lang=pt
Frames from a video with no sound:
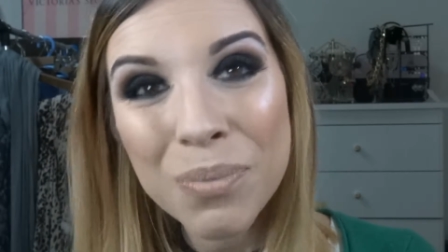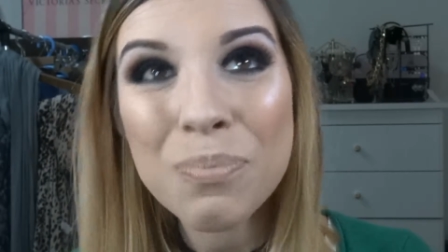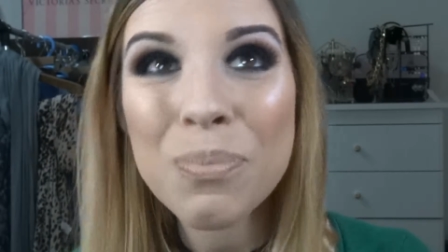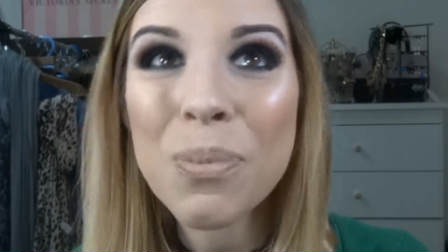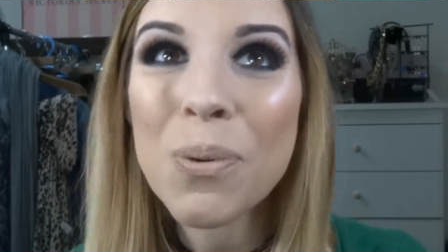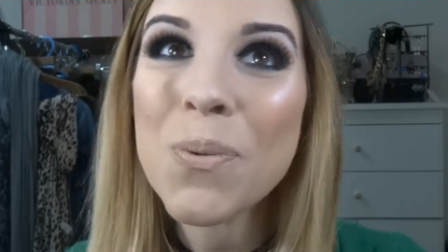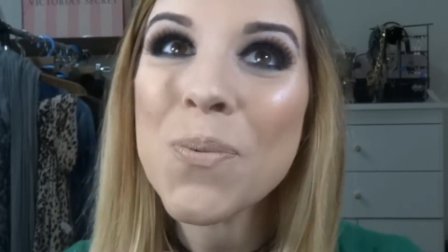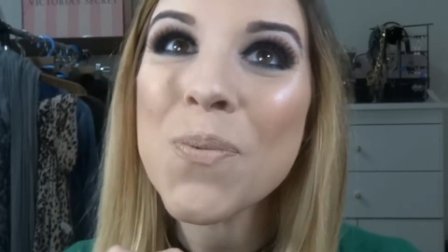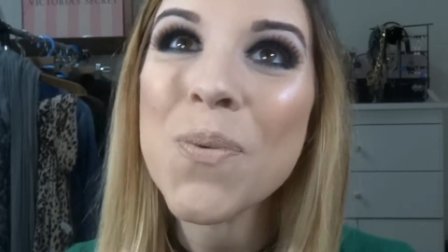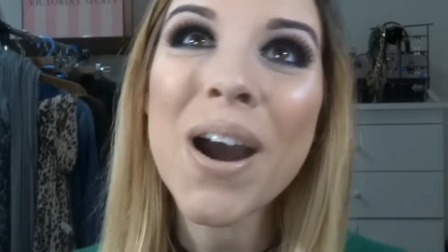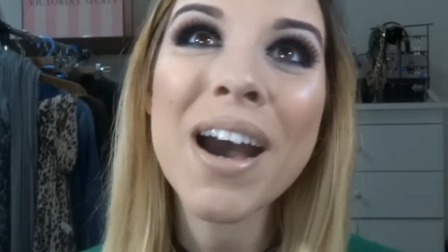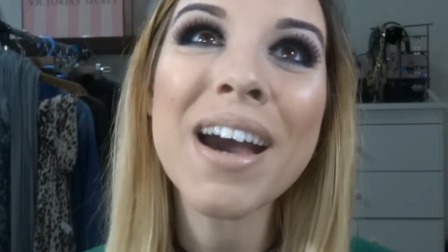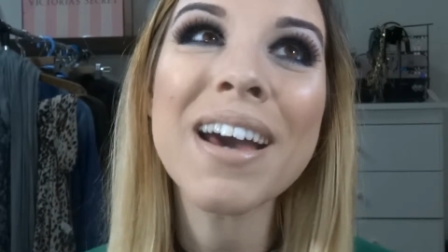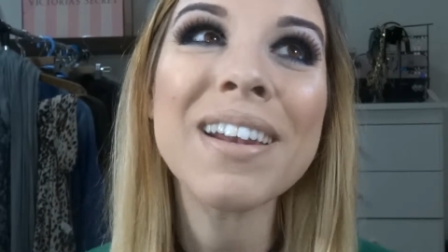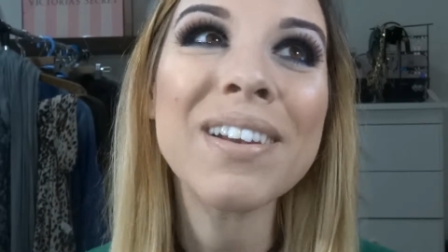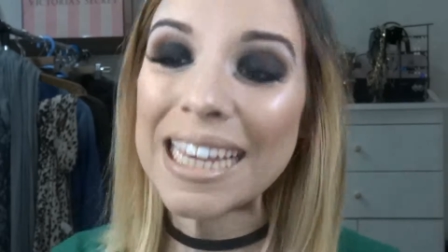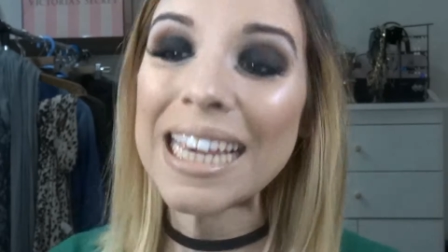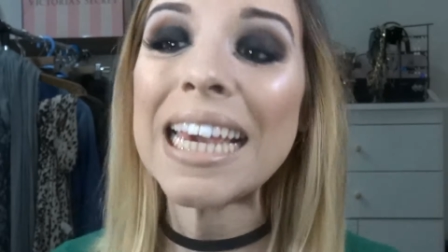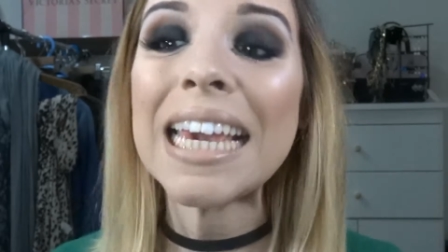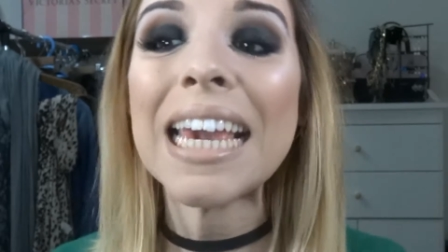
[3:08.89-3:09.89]
um bom
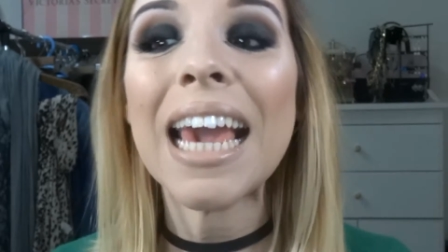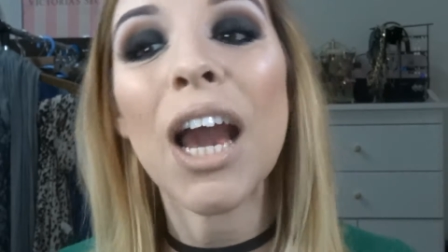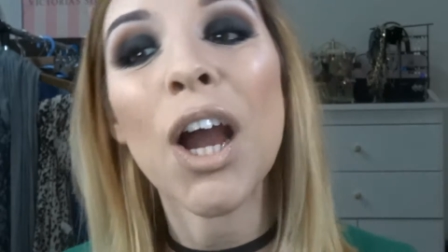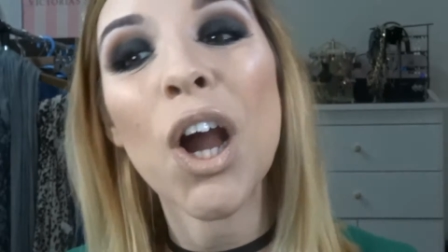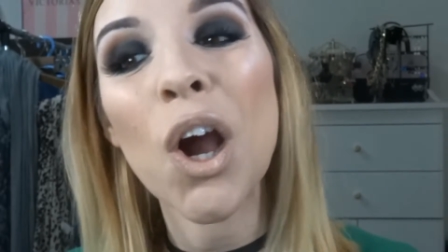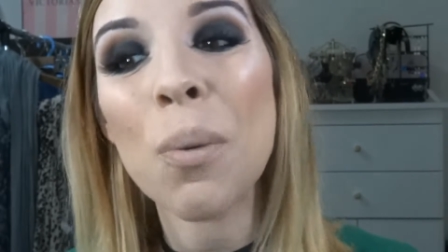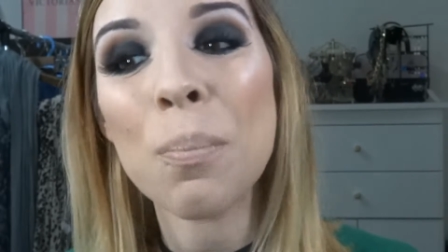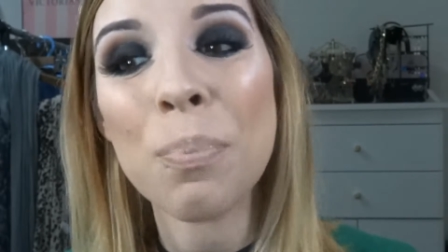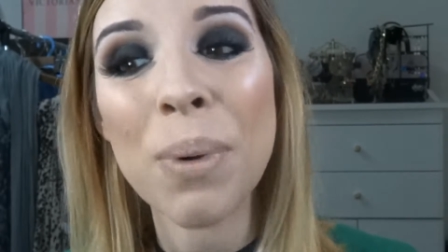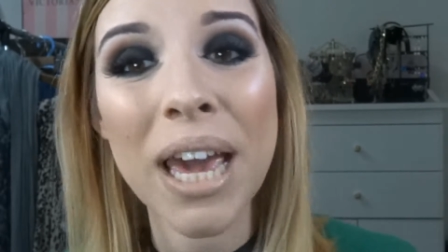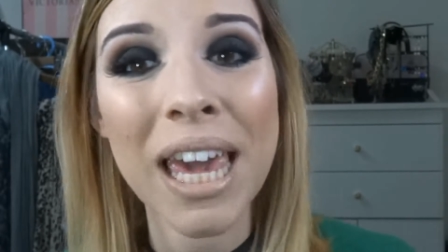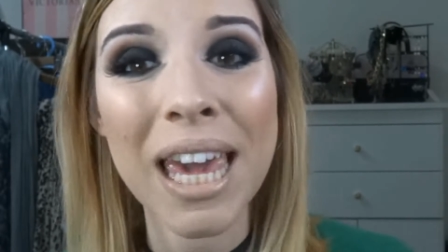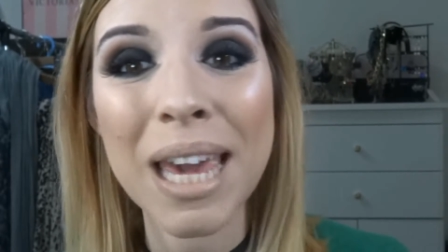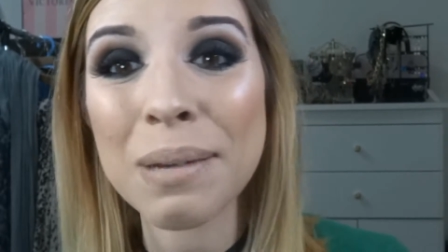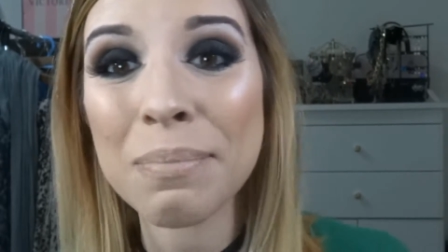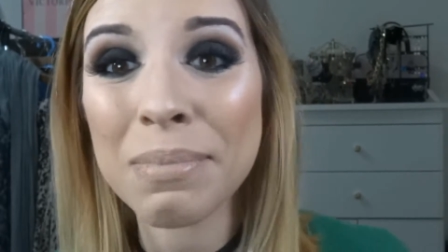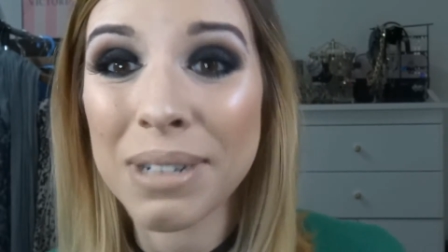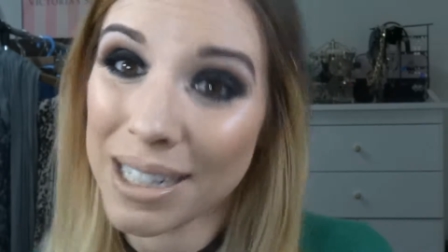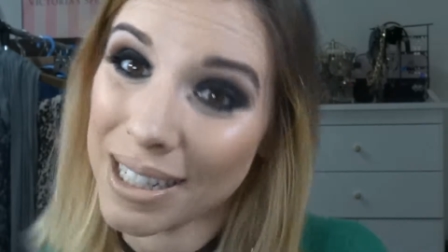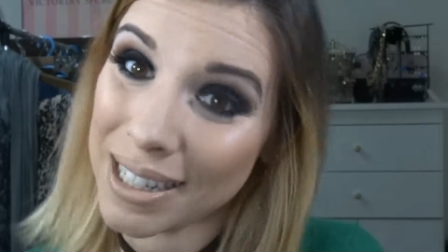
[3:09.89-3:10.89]
ano e
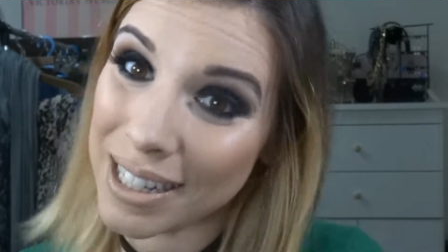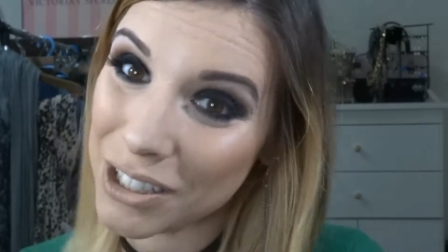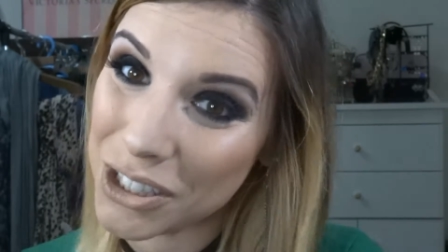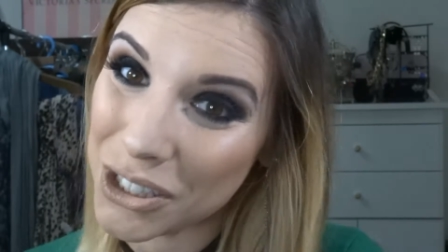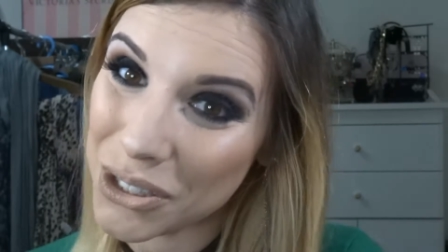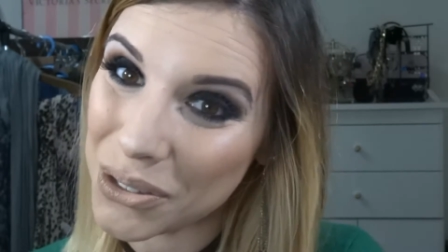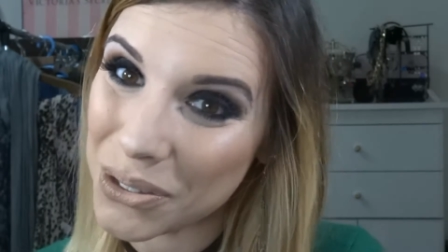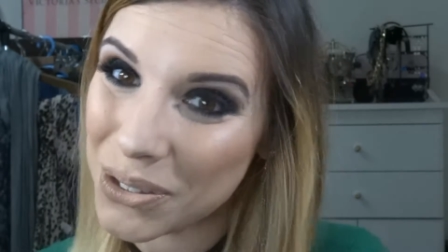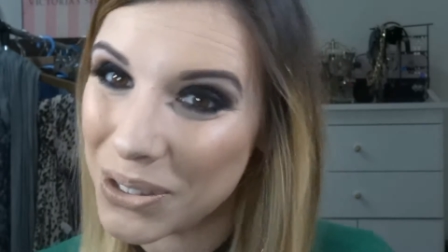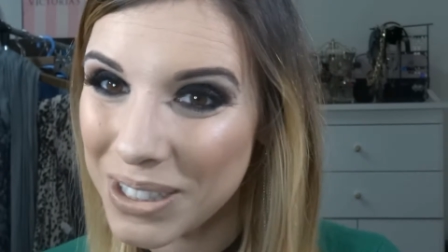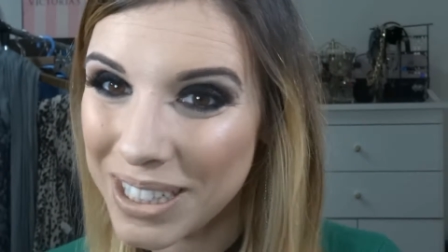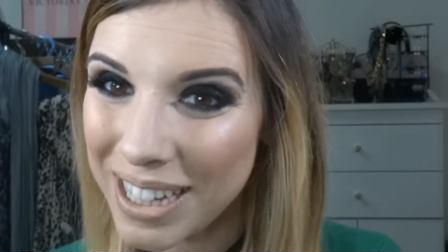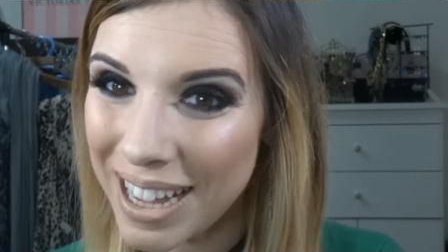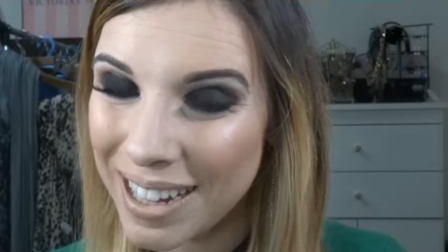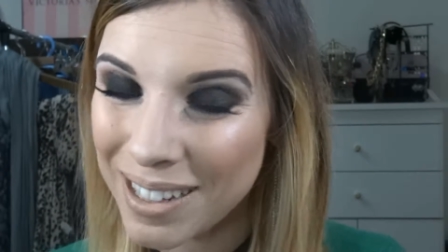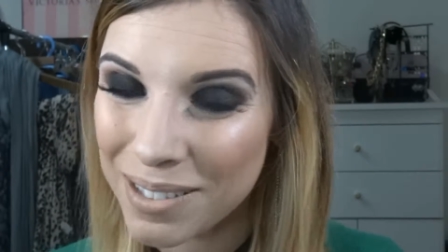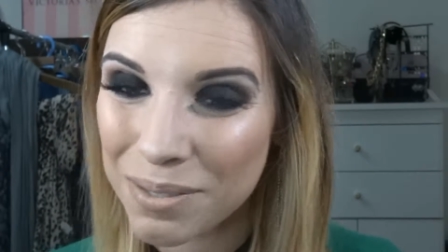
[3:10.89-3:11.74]
acompanhem neste tutorial.